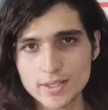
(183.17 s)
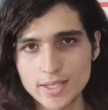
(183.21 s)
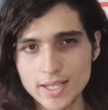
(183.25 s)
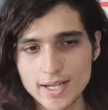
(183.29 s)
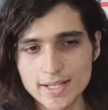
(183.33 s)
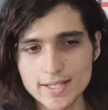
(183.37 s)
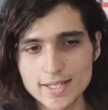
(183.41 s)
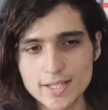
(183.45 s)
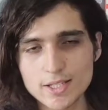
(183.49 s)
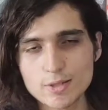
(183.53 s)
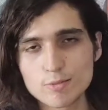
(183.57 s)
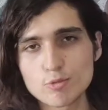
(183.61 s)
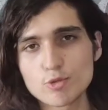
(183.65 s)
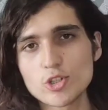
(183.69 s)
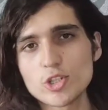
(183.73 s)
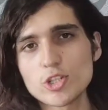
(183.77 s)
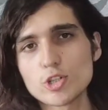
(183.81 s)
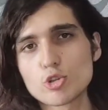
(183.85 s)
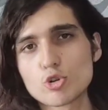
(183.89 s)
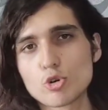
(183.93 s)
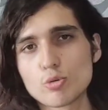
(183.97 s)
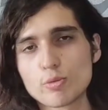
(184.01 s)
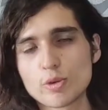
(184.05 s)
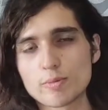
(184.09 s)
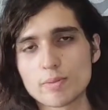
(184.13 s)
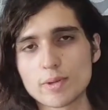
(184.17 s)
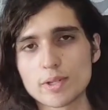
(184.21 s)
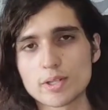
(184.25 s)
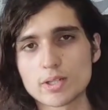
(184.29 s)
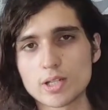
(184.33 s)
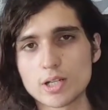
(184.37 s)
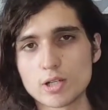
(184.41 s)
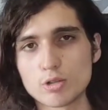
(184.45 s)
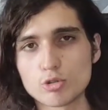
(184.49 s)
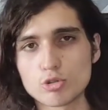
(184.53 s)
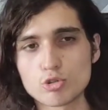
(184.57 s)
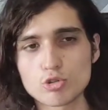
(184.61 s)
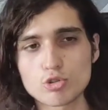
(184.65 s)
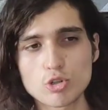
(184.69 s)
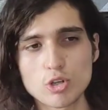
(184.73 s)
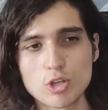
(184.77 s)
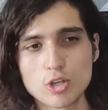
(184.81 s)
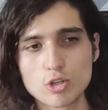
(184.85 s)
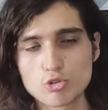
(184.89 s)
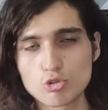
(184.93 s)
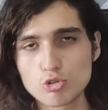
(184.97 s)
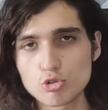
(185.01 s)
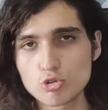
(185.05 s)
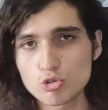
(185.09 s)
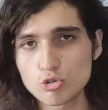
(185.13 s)
Derseniz bu yine komik bir iddia olur.
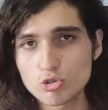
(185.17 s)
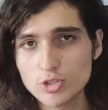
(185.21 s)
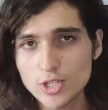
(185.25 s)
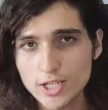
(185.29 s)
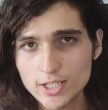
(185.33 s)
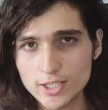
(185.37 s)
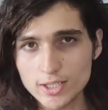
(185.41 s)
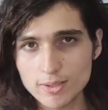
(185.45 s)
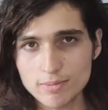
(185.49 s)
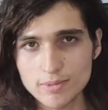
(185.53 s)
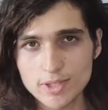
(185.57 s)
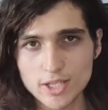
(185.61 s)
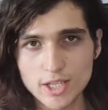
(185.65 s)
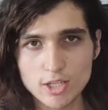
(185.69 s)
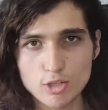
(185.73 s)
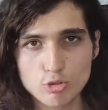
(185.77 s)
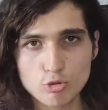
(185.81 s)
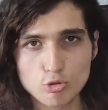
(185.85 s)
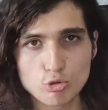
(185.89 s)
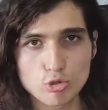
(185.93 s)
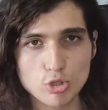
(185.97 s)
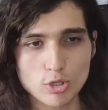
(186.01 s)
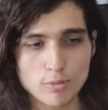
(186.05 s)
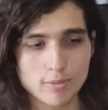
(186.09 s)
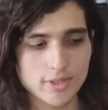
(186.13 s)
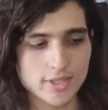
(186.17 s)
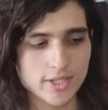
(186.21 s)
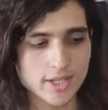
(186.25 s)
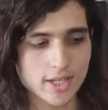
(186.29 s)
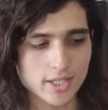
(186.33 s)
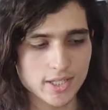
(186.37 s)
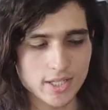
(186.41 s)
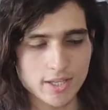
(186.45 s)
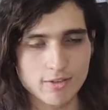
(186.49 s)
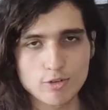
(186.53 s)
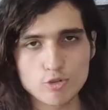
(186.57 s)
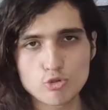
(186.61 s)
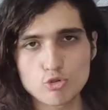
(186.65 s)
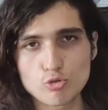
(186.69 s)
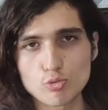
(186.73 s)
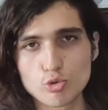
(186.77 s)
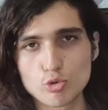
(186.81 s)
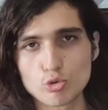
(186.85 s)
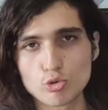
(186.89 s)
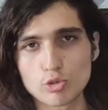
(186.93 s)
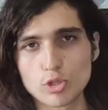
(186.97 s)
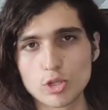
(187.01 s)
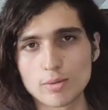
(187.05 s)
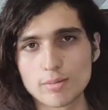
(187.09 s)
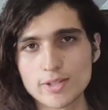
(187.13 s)
Çünkü takdim tehir uygulaması yani devri cümle
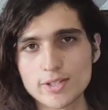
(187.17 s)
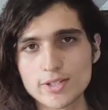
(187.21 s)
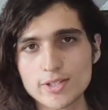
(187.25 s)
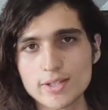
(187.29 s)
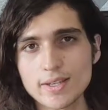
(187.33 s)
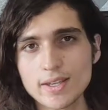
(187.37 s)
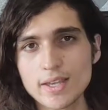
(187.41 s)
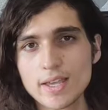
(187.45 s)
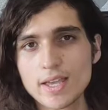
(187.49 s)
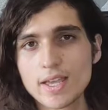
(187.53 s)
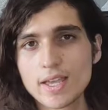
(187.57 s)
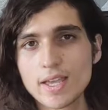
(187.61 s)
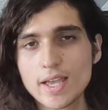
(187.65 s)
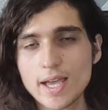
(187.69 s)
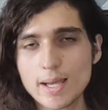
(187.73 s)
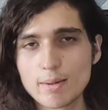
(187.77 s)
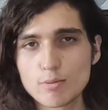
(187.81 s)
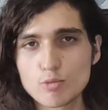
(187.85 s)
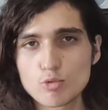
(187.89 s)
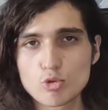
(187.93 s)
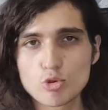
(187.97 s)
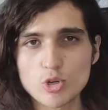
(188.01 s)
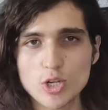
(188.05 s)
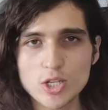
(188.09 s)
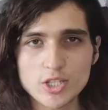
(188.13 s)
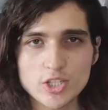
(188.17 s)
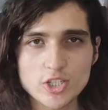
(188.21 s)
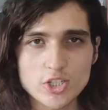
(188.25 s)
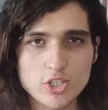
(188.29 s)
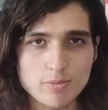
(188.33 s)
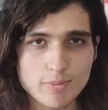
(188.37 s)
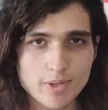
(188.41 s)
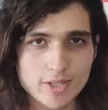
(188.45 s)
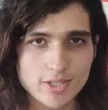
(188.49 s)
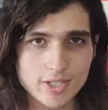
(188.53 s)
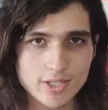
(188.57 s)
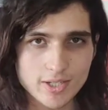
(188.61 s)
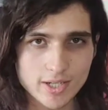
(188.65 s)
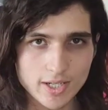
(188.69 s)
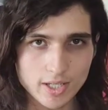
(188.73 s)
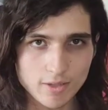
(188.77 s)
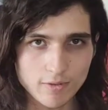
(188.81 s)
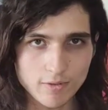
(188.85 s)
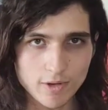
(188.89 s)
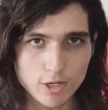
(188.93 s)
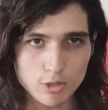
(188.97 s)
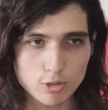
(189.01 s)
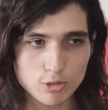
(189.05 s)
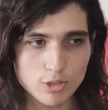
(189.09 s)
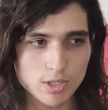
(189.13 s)
uygulaması hem Kur'an dışı metinlerde
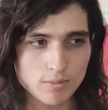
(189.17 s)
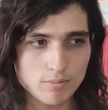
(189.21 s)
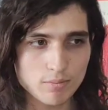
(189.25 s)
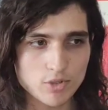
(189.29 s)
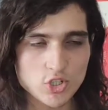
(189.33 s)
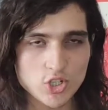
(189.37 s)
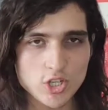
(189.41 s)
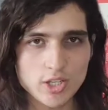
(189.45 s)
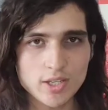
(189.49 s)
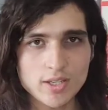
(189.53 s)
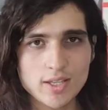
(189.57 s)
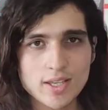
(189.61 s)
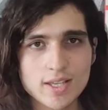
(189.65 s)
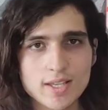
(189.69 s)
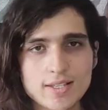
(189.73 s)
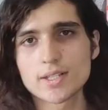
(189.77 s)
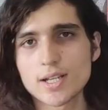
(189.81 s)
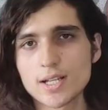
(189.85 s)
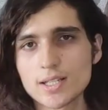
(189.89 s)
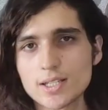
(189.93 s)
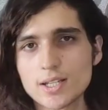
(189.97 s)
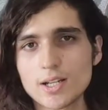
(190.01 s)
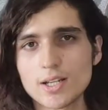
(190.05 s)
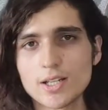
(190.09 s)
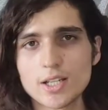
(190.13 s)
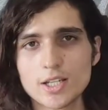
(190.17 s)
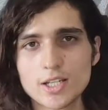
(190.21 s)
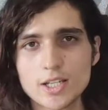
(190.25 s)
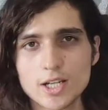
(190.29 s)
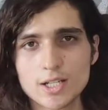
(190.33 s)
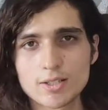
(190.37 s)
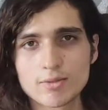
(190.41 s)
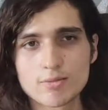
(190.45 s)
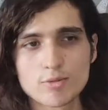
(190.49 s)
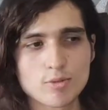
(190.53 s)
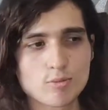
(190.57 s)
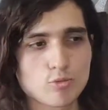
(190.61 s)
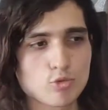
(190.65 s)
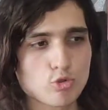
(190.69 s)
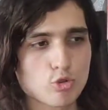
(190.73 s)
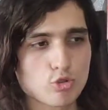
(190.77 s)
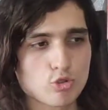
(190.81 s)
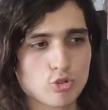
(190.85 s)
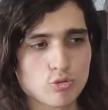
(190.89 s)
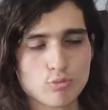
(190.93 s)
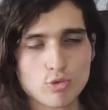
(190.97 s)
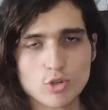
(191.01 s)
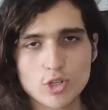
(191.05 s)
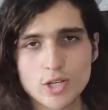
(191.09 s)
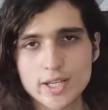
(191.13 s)
var olan bir şey. Zaten Allah yardımcımız
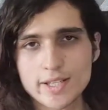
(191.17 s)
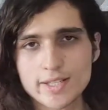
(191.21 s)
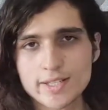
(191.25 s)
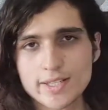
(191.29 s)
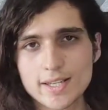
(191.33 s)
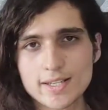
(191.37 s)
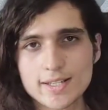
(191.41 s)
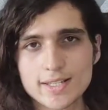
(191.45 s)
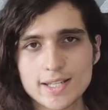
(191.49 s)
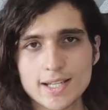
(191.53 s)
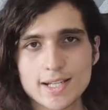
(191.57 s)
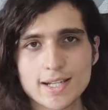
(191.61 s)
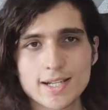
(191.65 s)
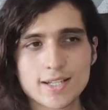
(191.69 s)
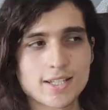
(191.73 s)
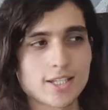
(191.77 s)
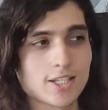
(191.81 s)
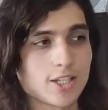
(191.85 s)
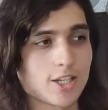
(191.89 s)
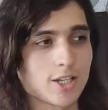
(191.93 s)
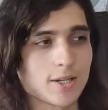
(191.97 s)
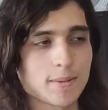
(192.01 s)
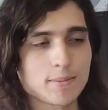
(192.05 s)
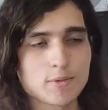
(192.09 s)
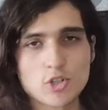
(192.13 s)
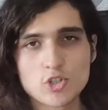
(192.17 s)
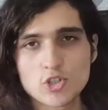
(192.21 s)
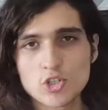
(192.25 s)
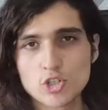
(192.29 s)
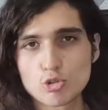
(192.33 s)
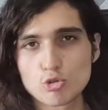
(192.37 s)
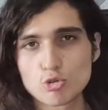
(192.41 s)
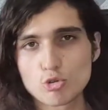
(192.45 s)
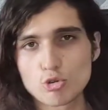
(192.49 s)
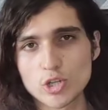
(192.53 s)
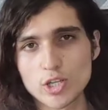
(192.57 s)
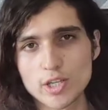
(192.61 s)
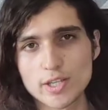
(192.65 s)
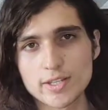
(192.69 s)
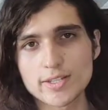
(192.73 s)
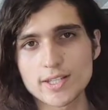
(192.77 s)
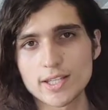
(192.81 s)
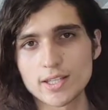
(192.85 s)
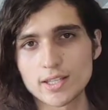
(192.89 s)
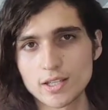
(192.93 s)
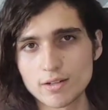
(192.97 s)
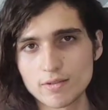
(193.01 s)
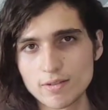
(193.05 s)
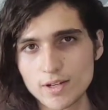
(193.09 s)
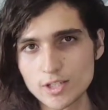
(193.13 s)
olsun böyle eski eserlerden Arapça şiir okuyan
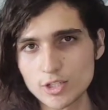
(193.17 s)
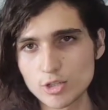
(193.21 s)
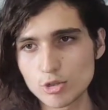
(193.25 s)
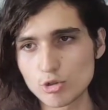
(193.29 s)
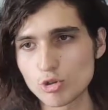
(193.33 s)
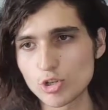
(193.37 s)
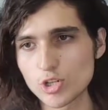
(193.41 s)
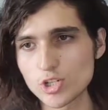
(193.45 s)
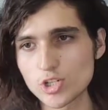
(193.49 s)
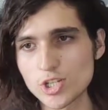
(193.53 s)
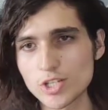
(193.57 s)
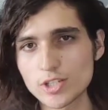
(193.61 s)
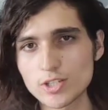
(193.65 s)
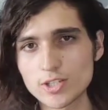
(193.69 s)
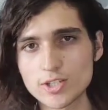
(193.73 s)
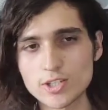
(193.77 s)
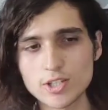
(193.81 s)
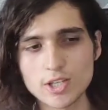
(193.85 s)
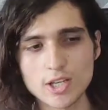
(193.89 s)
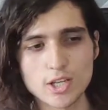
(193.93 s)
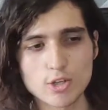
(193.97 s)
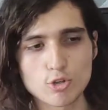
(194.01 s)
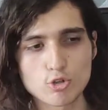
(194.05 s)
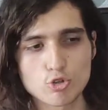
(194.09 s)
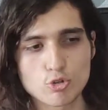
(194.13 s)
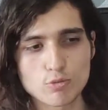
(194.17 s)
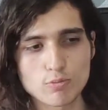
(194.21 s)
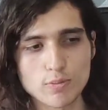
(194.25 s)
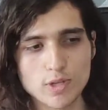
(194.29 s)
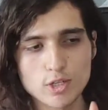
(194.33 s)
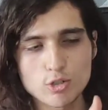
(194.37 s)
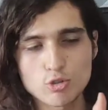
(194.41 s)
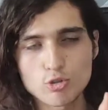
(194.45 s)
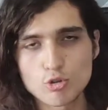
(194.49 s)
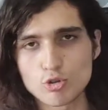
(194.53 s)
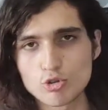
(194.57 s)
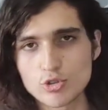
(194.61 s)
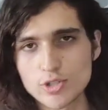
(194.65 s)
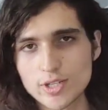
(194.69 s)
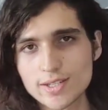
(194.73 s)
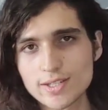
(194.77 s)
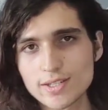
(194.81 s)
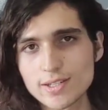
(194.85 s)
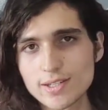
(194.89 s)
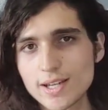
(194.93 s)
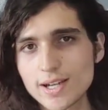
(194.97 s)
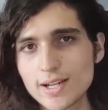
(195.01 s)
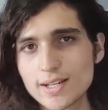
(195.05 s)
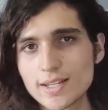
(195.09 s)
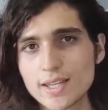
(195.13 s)
insanlar varsa görecektir. Cümlenin
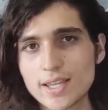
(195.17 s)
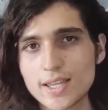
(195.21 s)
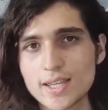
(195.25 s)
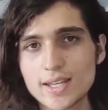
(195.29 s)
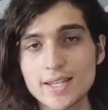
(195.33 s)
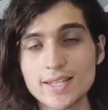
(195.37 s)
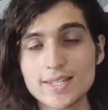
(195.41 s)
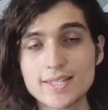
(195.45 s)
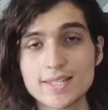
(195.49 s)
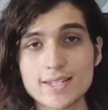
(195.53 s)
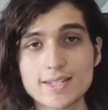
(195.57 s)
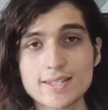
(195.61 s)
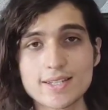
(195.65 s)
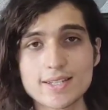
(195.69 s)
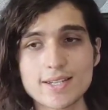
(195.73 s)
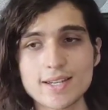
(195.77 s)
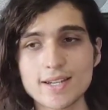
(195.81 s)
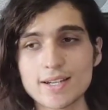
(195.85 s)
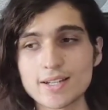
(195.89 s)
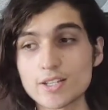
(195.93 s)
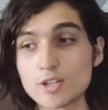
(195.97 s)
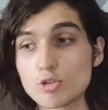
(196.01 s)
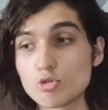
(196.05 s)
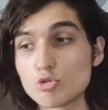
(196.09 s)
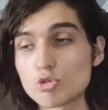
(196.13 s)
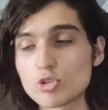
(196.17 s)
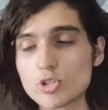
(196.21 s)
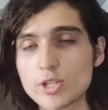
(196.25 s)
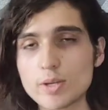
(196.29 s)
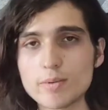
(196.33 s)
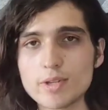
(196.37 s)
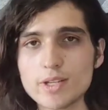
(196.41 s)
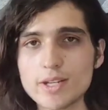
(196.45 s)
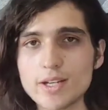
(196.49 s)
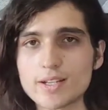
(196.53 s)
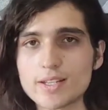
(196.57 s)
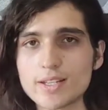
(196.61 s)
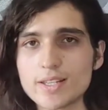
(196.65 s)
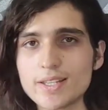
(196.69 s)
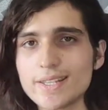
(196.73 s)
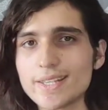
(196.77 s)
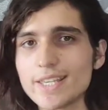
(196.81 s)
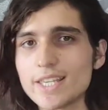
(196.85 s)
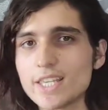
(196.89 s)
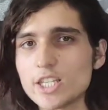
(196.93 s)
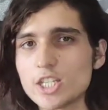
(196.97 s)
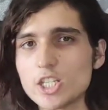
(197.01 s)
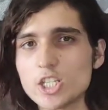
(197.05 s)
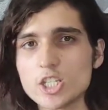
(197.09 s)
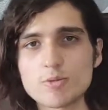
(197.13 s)
öznesi nerede, nesnesi nerede, yüklemi nerede
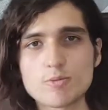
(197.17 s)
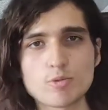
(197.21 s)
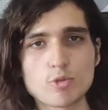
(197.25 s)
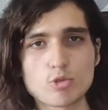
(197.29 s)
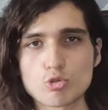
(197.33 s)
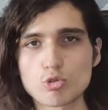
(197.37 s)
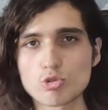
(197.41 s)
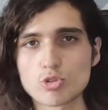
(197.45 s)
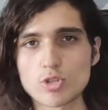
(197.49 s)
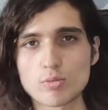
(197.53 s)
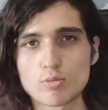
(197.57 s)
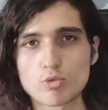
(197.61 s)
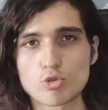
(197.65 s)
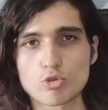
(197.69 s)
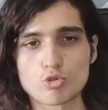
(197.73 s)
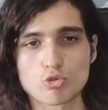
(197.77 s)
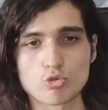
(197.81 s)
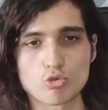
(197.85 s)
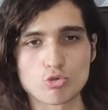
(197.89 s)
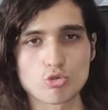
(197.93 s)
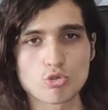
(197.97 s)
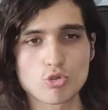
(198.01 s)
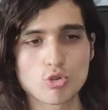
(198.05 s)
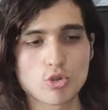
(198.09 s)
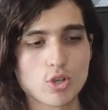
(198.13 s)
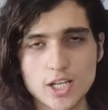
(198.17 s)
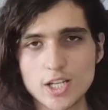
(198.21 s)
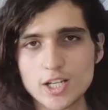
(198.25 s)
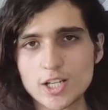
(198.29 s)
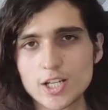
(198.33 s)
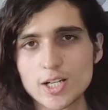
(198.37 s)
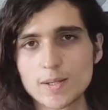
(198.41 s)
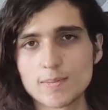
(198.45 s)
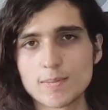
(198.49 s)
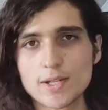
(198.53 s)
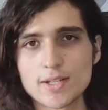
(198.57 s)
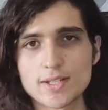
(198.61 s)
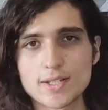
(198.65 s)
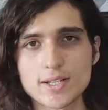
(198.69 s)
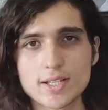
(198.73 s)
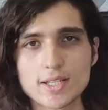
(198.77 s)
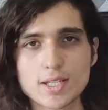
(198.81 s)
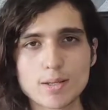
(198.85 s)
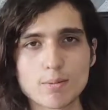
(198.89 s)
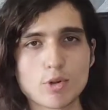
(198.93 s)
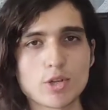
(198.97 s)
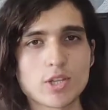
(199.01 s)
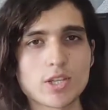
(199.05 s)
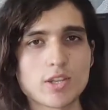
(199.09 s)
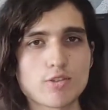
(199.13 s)
hiçbirini çözemiyorsunuz. Yani Araplar
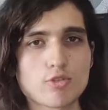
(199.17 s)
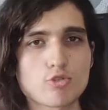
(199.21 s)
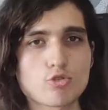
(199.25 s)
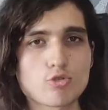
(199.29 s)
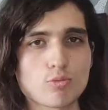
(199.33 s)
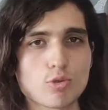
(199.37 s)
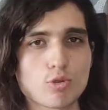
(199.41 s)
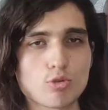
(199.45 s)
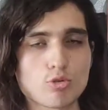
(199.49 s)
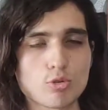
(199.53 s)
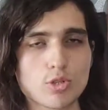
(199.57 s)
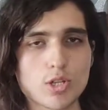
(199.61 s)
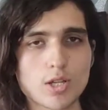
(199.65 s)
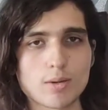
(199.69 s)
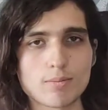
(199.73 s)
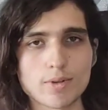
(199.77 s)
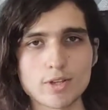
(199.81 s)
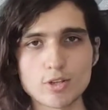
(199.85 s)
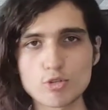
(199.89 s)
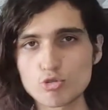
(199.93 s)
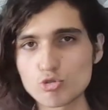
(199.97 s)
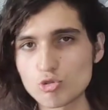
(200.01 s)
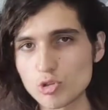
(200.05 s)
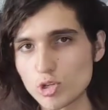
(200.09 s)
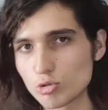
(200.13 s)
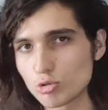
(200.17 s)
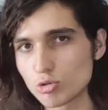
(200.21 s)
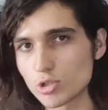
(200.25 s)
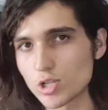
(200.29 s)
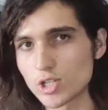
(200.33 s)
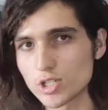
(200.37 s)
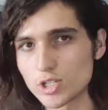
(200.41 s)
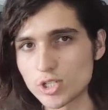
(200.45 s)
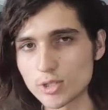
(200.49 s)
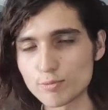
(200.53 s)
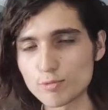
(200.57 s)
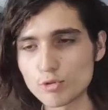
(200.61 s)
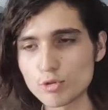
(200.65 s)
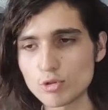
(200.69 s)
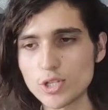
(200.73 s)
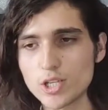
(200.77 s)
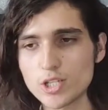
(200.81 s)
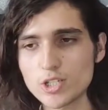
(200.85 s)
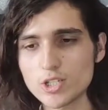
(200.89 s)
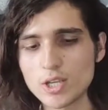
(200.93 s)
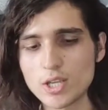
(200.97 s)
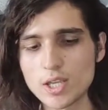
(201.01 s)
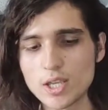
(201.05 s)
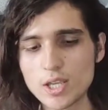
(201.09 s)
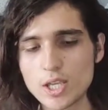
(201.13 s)
zaten böyle devri cümle kullanmayı sürekli olarak
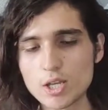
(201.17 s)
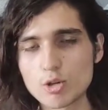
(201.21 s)
yapıyorlar.